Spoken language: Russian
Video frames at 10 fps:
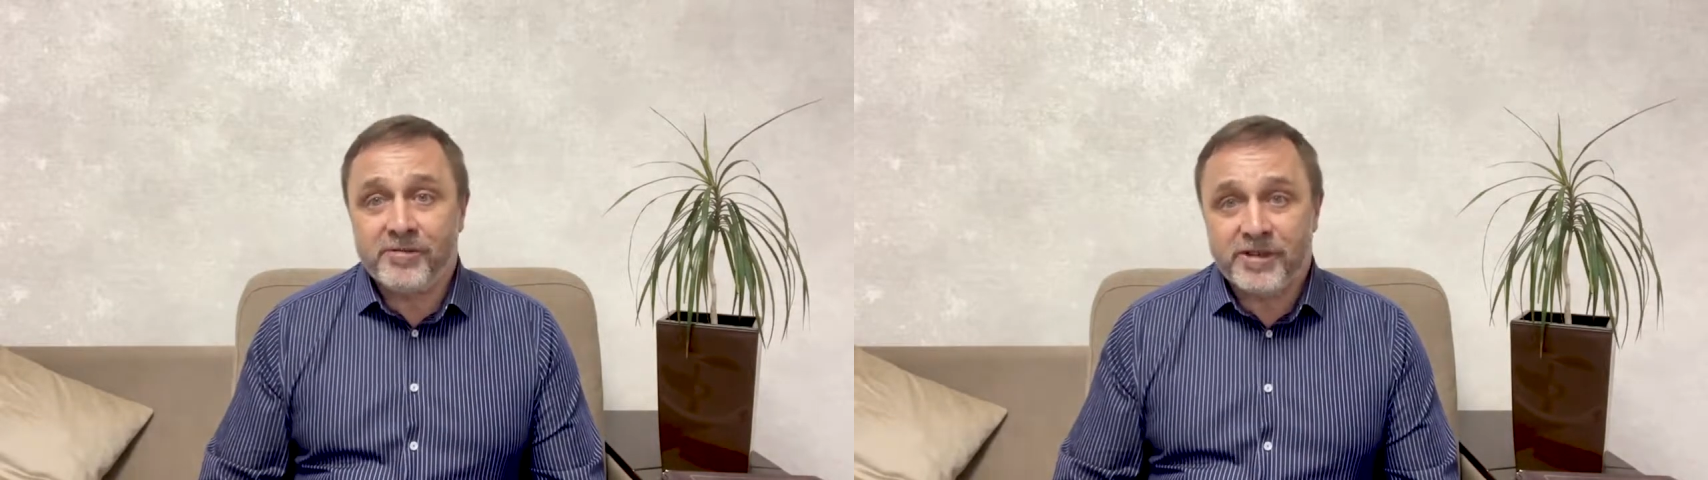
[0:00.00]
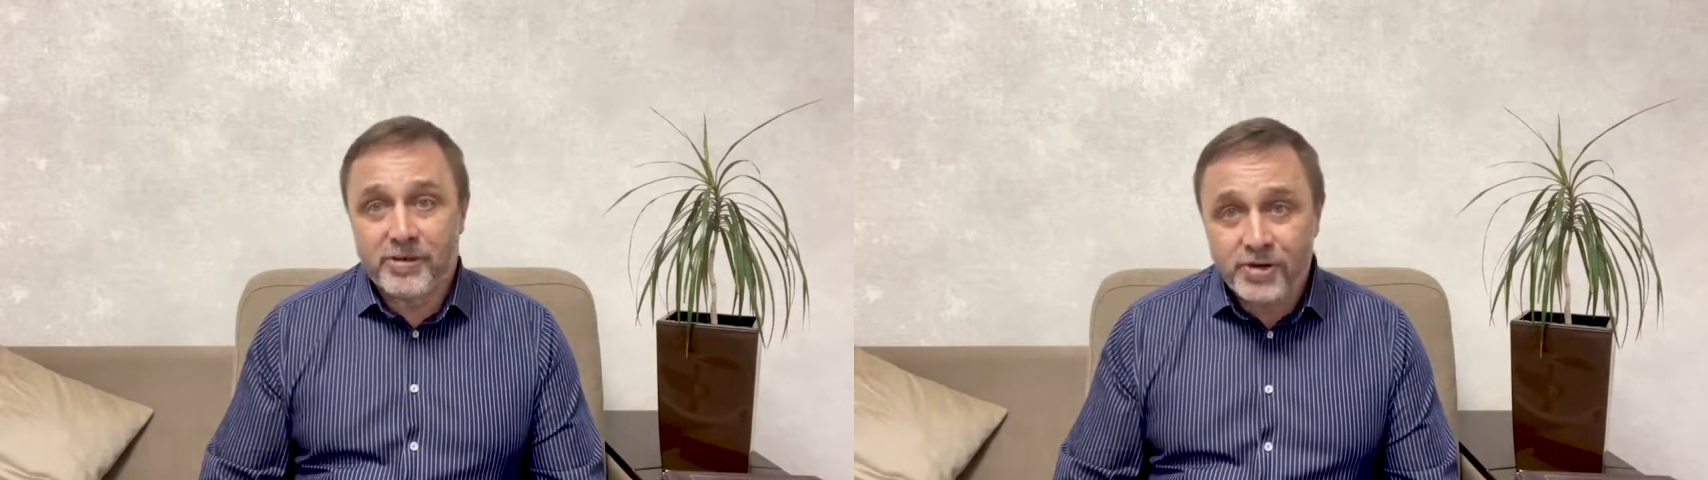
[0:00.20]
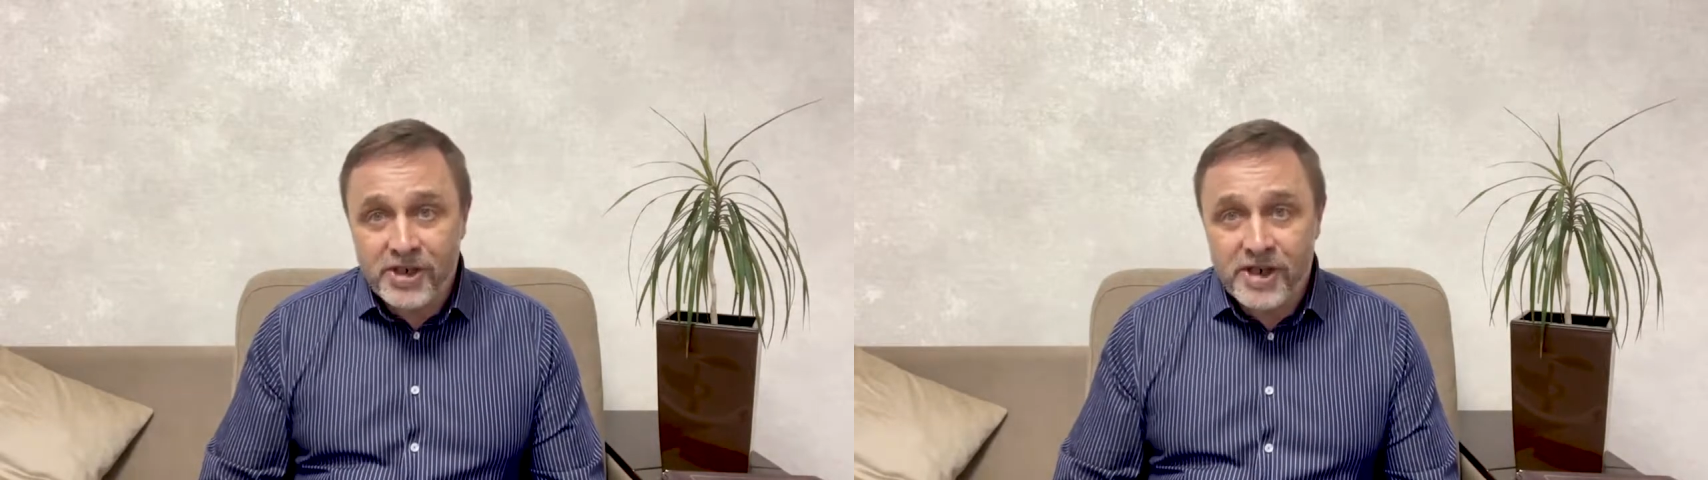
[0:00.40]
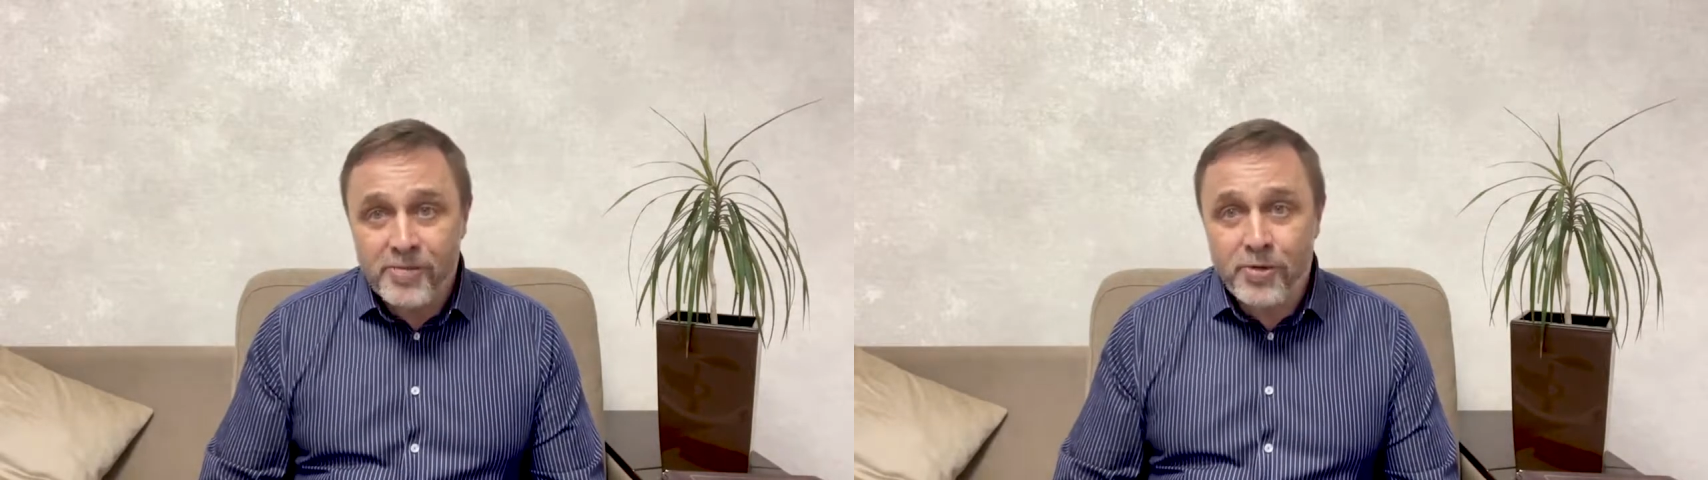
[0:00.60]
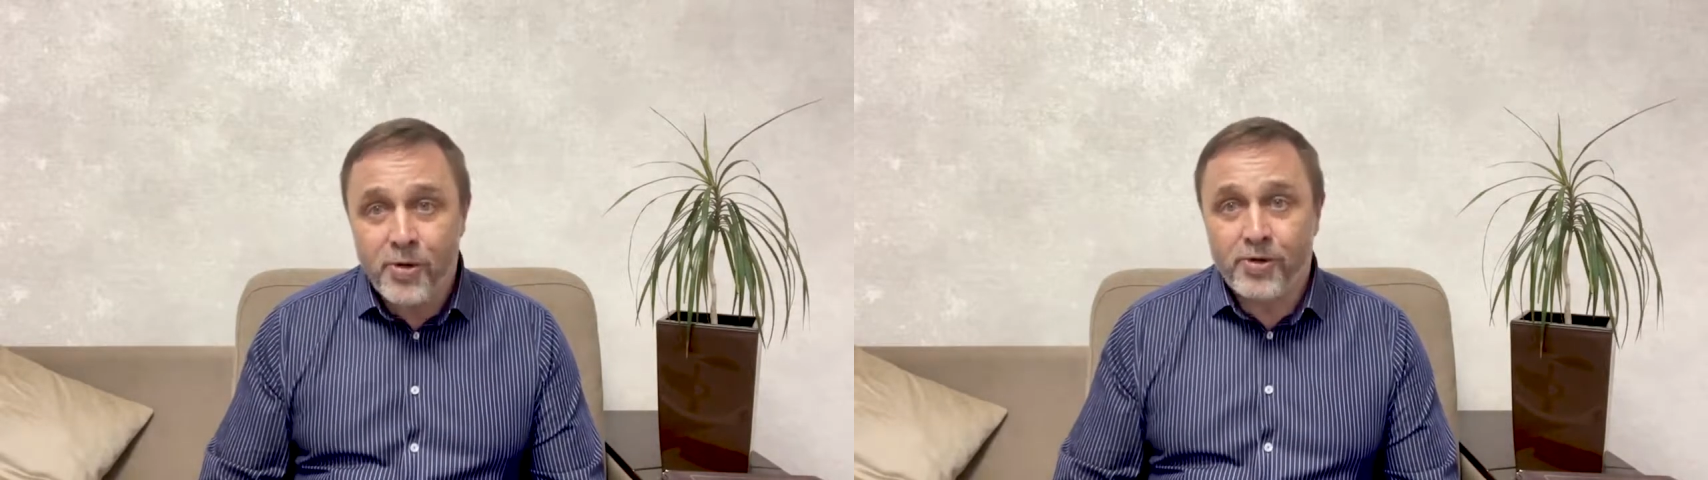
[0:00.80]
служили
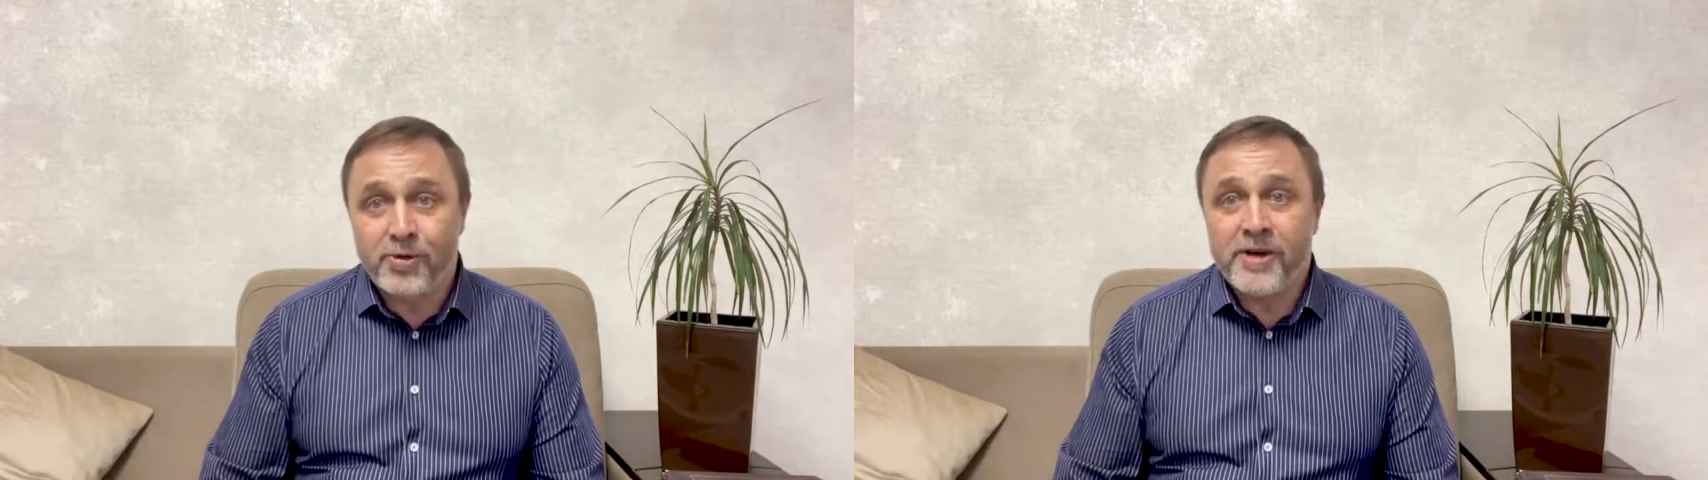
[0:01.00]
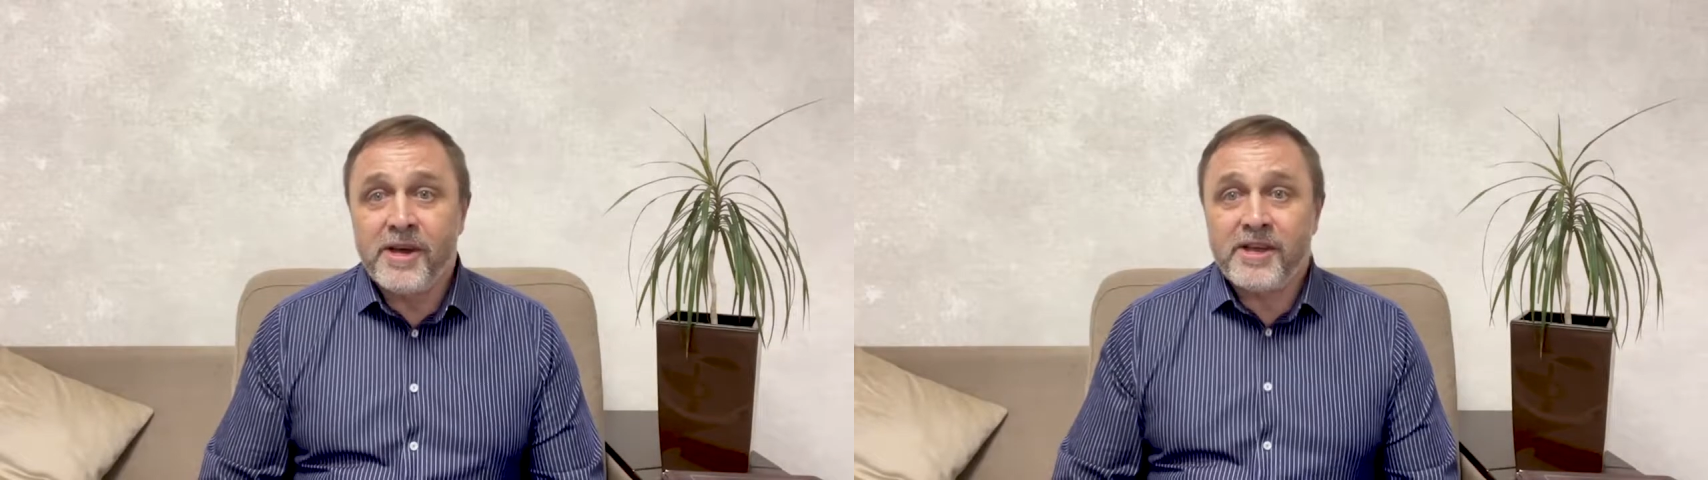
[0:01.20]
Богу,